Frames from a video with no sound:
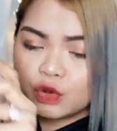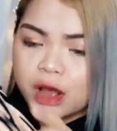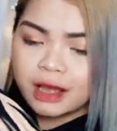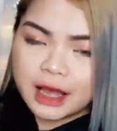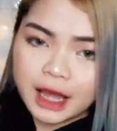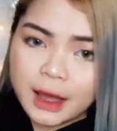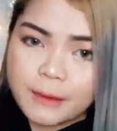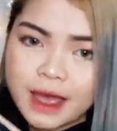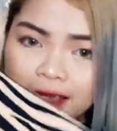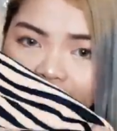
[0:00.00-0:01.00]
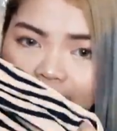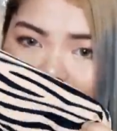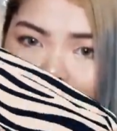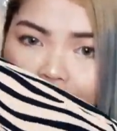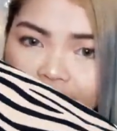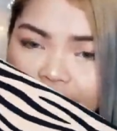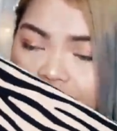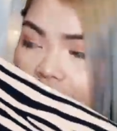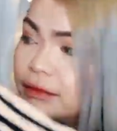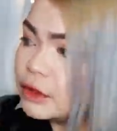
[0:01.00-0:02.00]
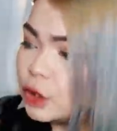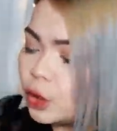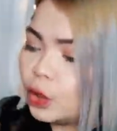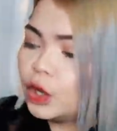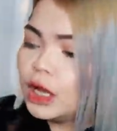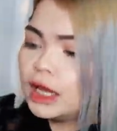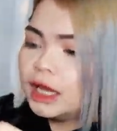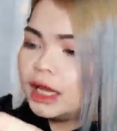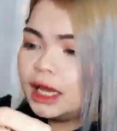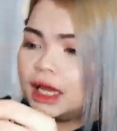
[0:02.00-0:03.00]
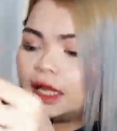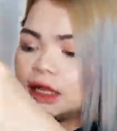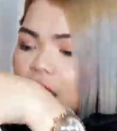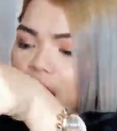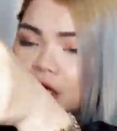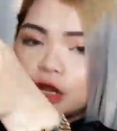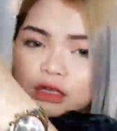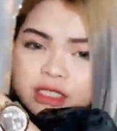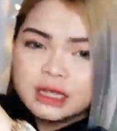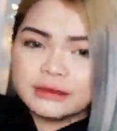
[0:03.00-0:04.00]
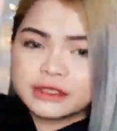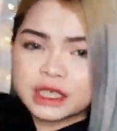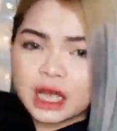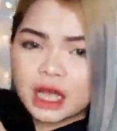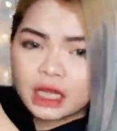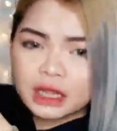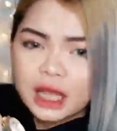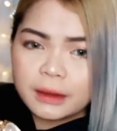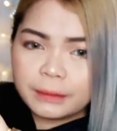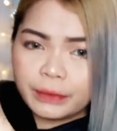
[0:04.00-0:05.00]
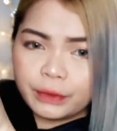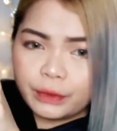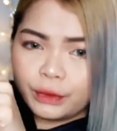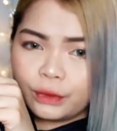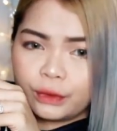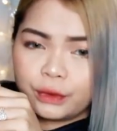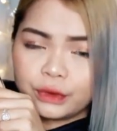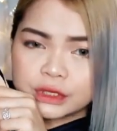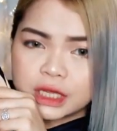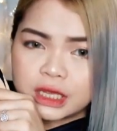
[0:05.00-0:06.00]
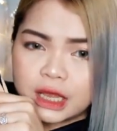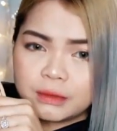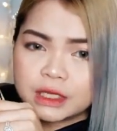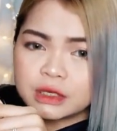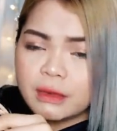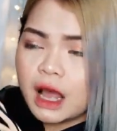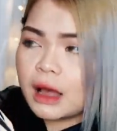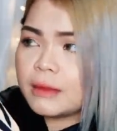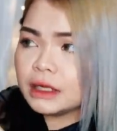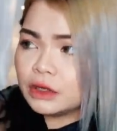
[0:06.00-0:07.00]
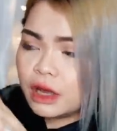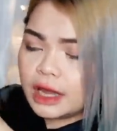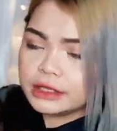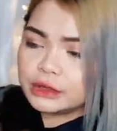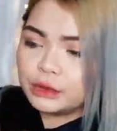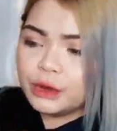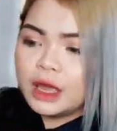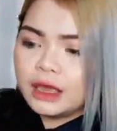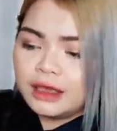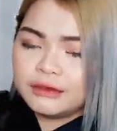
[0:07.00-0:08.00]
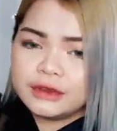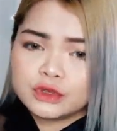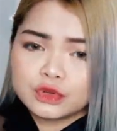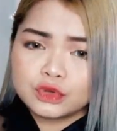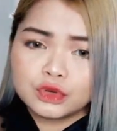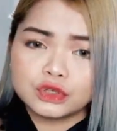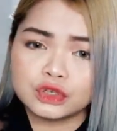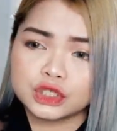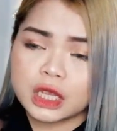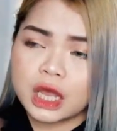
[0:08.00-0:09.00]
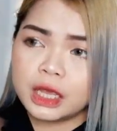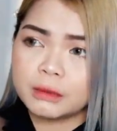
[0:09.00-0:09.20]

hanggang kamay. Ayan, puff sleeve to. And long sleeve siya. Tapos, ayan, medyo mahaba to guys. So, if isusuot nyo siya,